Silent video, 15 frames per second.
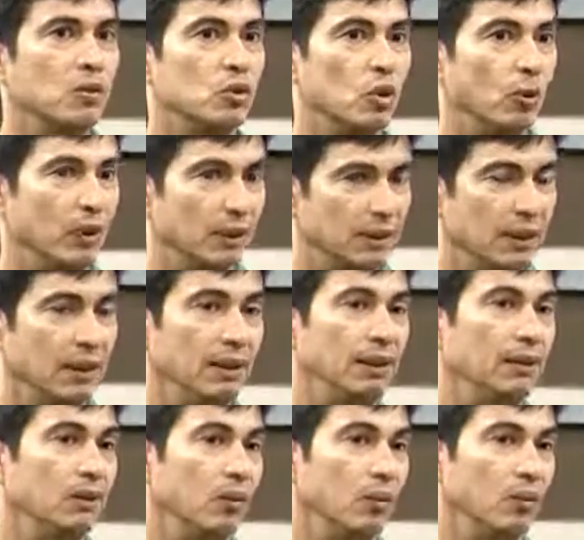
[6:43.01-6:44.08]

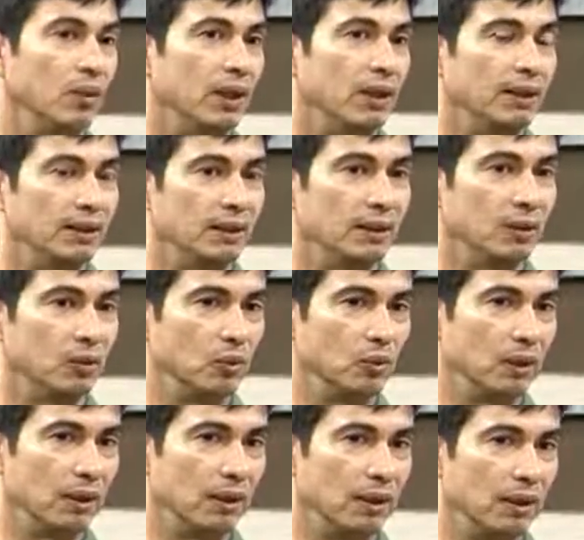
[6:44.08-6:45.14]
sobresalir con una
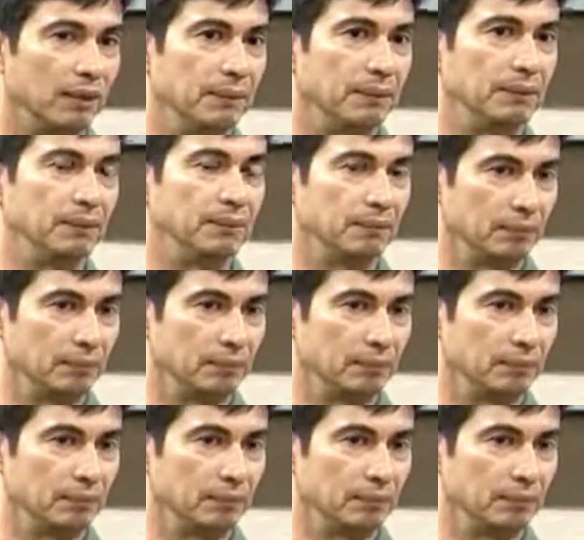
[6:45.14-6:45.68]
literatura